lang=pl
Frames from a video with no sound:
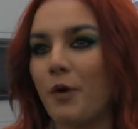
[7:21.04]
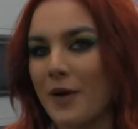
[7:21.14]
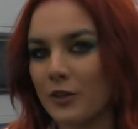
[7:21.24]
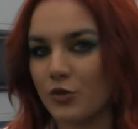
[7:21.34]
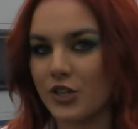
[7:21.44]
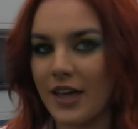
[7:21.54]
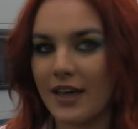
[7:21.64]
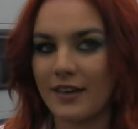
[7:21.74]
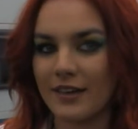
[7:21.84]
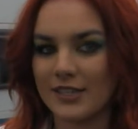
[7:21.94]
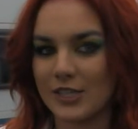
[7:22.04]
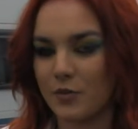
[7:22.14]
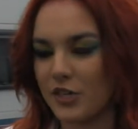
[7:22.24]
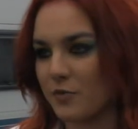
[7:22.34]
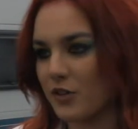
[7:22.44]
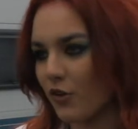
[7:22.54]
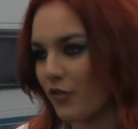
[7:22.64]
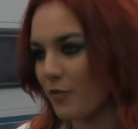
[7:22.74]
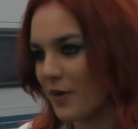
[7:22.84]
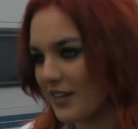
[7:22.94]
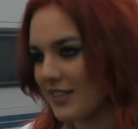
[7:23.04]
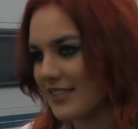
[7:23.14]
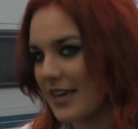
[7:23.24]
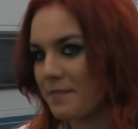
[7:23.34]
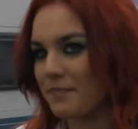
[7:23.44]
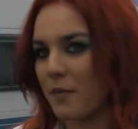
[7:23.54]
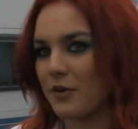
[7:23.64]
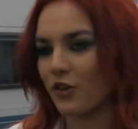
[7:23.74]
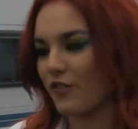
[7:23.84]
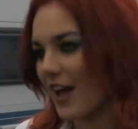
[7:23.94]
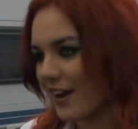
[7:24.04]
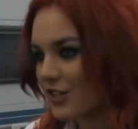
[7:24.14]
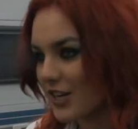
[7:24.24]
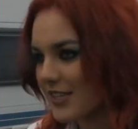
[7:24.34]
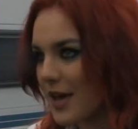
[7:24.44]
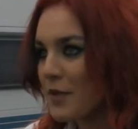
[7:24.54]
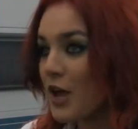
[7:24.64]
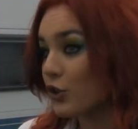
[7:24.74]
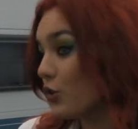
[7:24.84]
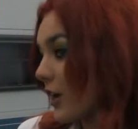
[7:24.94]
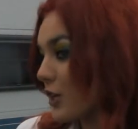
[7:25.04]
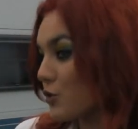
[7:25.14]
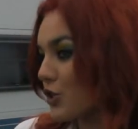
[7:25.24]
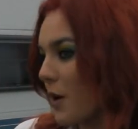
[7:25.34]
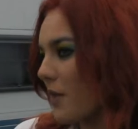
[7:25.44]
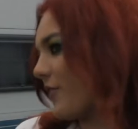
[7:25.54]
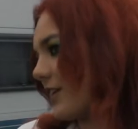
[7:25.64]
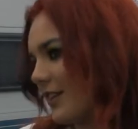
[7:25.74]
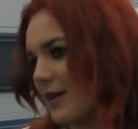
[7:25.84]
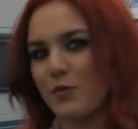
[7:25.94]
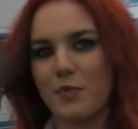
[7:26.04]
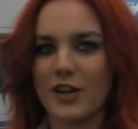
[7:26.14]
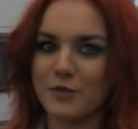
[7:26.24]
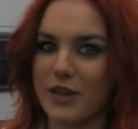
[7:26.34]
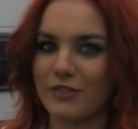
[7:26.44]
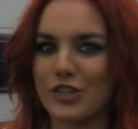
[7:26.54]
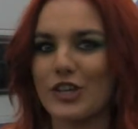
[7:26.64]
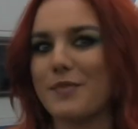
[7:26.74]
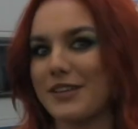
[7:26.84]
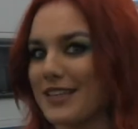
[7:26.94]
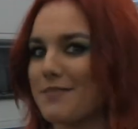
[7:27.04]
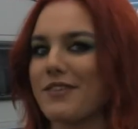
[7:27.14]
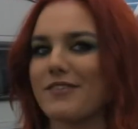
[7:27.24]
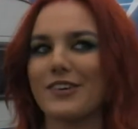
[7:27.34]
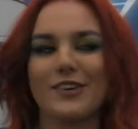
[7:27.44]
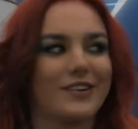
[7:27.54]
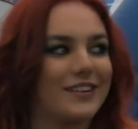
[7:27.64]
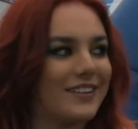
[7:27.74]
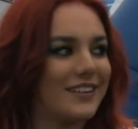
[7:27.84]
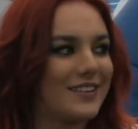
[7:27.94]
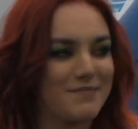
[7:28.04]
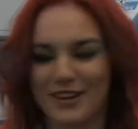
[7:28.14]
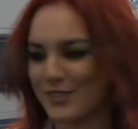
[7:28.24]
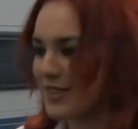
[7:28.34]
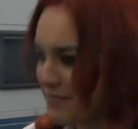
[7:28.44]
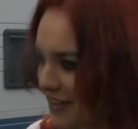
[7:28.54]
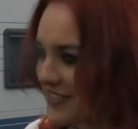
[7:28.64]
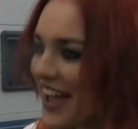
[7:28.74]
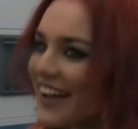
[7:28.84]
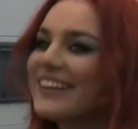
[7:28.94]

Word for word: Po maturze e, zrobiliśmy nową playlistę, mamy nowe aranżacje, które ja słyszałam dwa dni temu po raz pierwszy, czyli będzie na pewno e, bardzo zabawnie,